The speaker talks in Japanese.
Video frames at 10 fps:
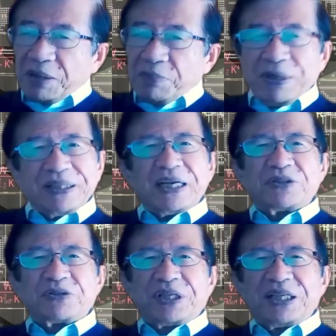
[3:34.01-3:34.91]
まあ、だけ
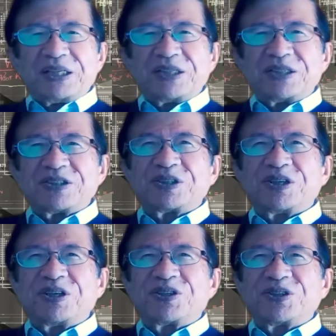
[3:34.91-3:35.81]
どね、ちょっ
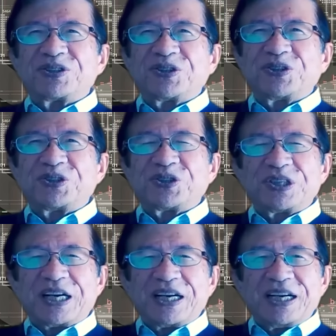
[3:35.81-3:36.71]
とこうそういう人
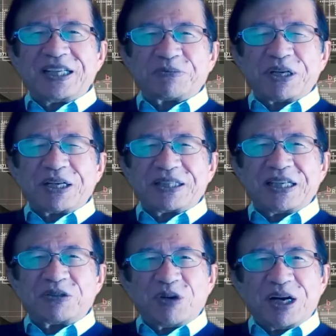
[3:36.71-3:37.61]
に考えてもらいた
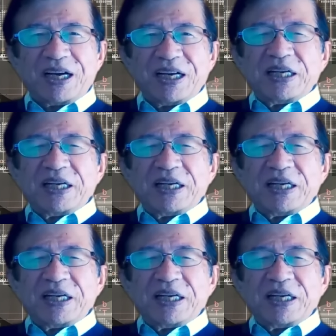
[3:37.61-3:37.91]
いのは、